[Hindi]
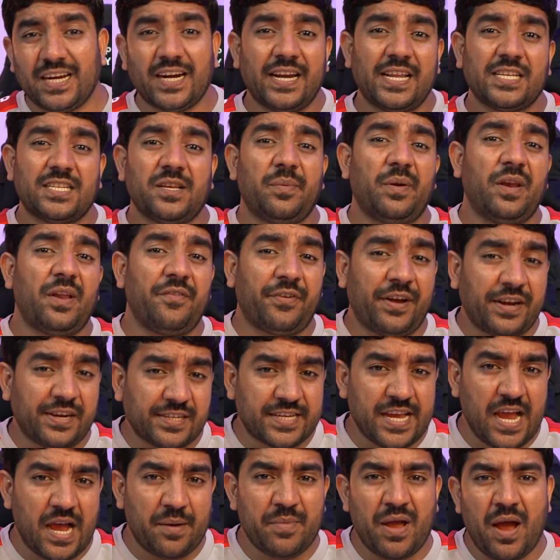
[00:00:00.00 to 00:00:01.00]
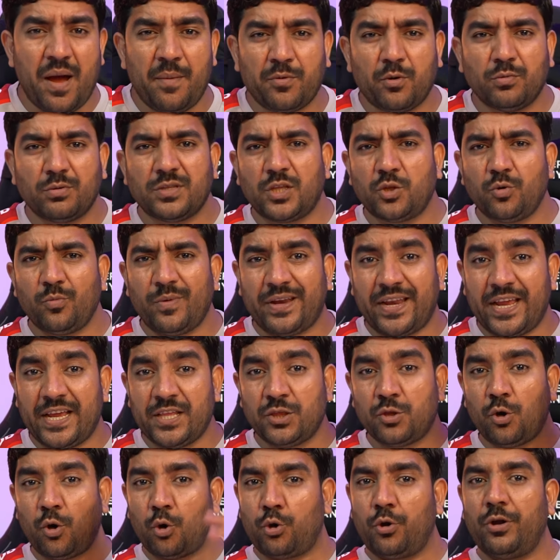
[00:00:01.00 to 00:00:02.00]
करने से पहले फ्रेंड्स यहाँ मैं आपको बता दूं मैंने
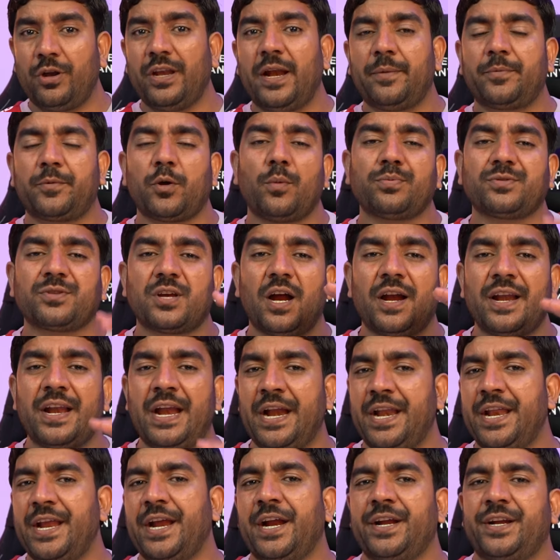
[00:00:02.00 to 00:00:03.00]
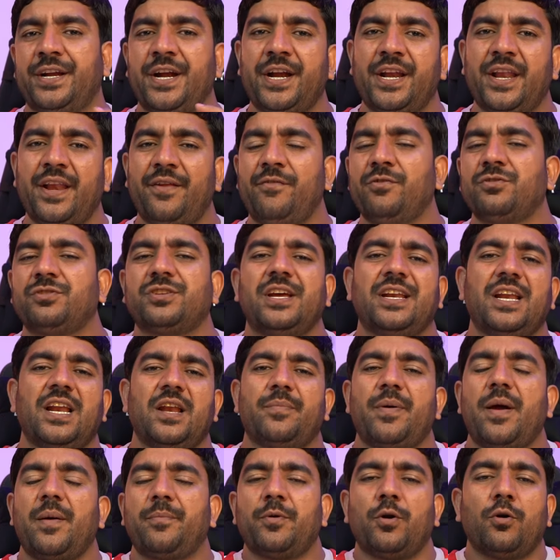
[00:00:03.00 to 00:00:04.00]
इन दोनों ही लैपटॉप्स का डेडिकेटेड रिव्यू चैनल
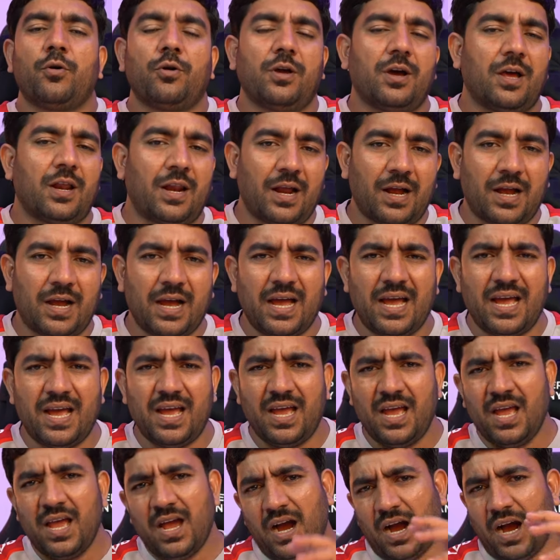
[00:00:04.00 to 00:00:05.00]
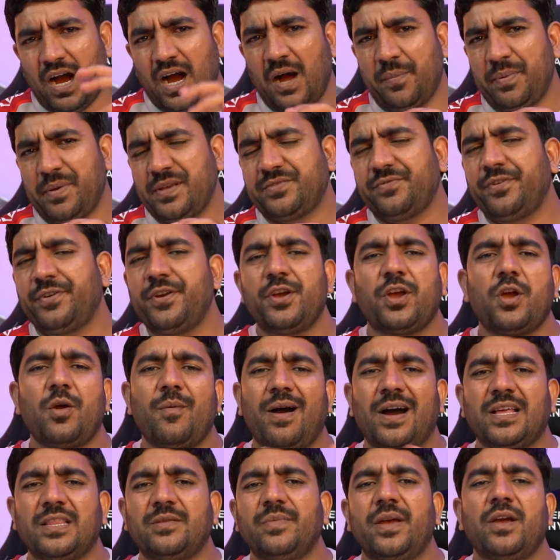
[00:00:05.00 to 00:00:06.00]
पे अपलोड कर रखा है आप इस वीडियो के
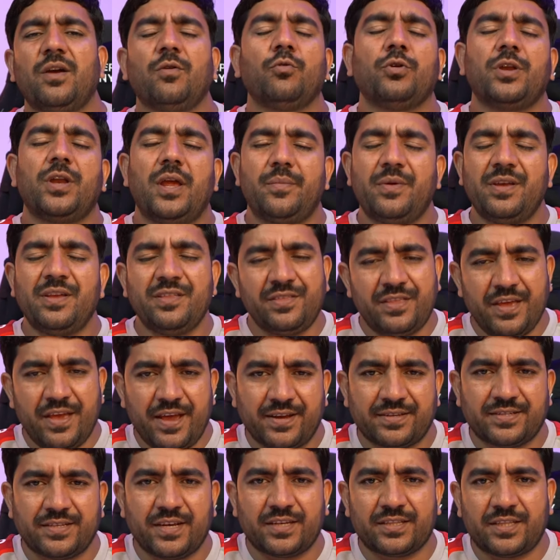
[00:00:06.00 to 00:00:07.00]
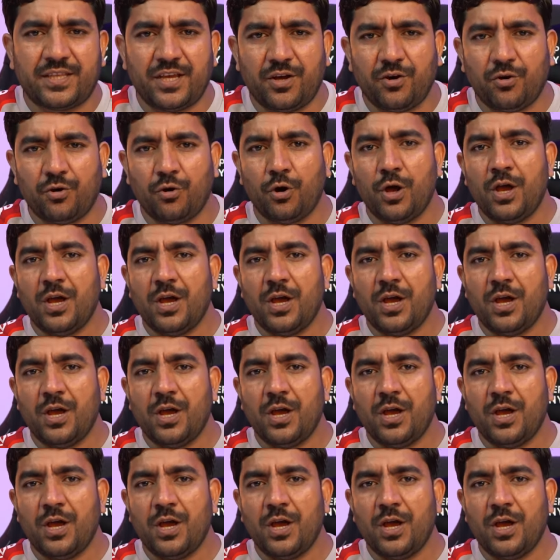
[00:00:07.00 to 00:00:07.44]
बाद में उन्हें भी देख सकते हो